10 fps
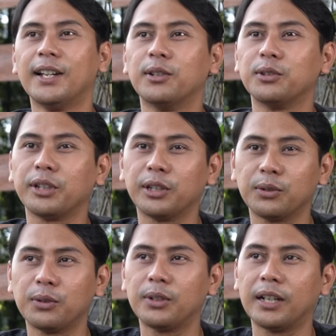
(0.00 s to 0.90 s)
untuk
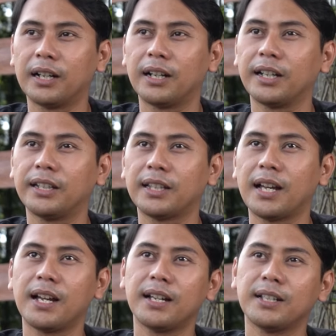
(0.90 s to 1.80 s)
itu uh,
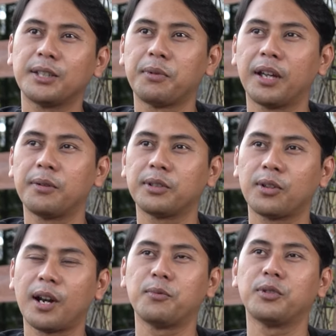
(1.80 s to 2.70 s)
kita sebagai
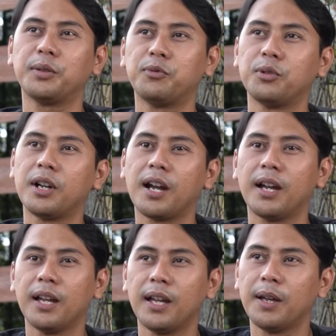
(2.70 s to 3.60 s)
seorang muslim juga
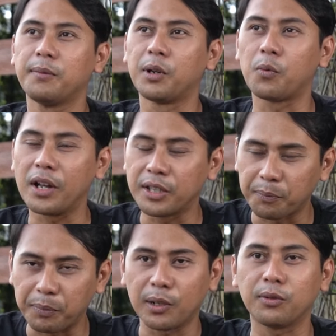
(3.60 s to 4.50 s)

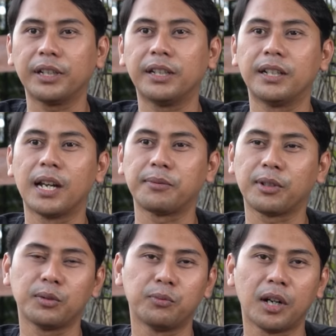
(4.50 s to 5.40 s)
berwajib penuh nih dalam
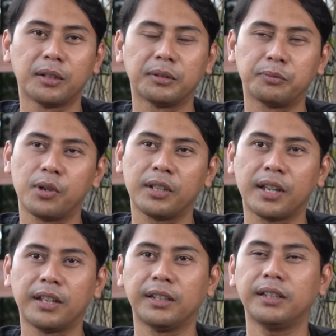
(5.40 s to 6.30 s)
satu bulan
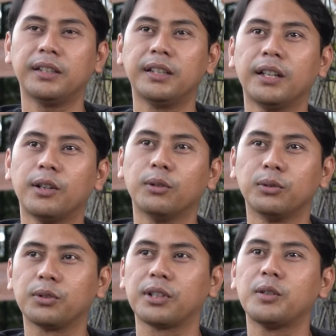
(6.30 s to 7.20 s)
puasa ini
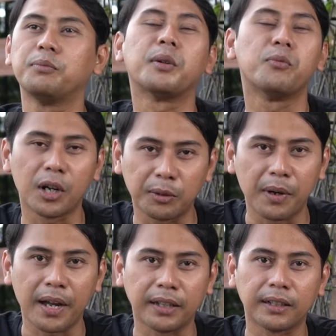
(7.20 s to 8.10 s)
untuk selalu berbuat
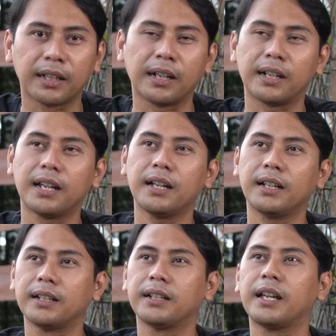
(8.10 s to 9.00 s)
baik karena
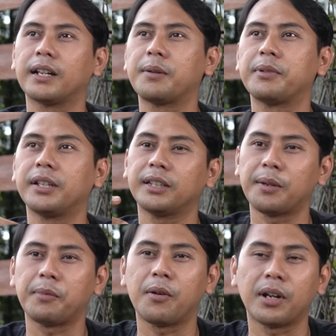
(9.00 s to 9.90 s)
uh, yang namanya
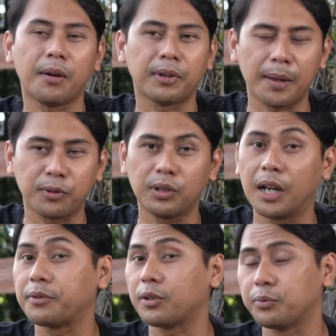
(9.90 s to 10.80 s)
kita melawan hawa nafsu
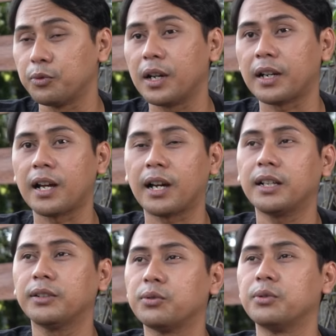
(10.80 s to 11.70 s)
dalam satu bulan
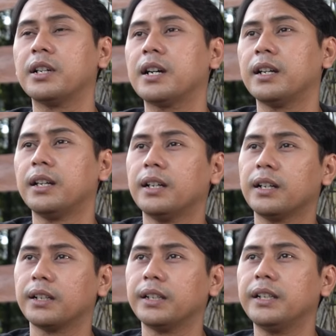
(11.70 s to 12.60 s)
akan juga
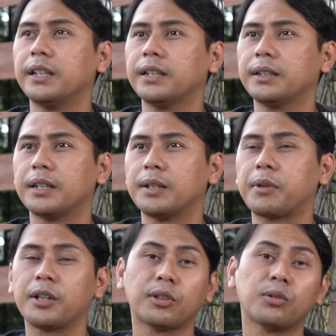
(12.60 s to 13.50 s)
uh, ini ya uh,
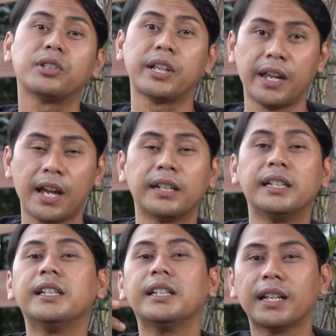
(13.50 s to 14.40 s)
meraih suatu
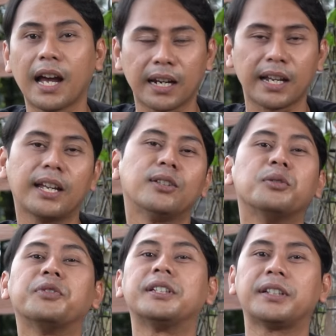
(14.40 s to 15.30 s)
kejayaan di Hari Raya
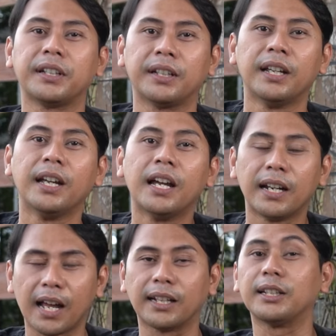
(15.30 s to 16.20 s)
Idul Fitri.
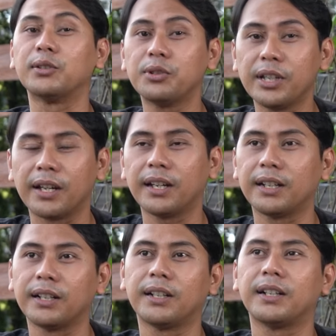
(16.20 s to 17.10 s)
Nah tentunya
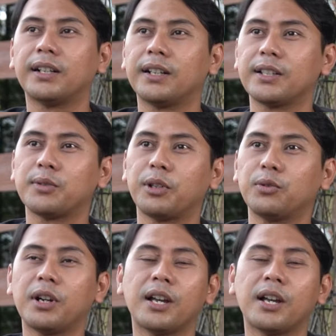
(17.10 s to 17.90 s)
uh, semua itu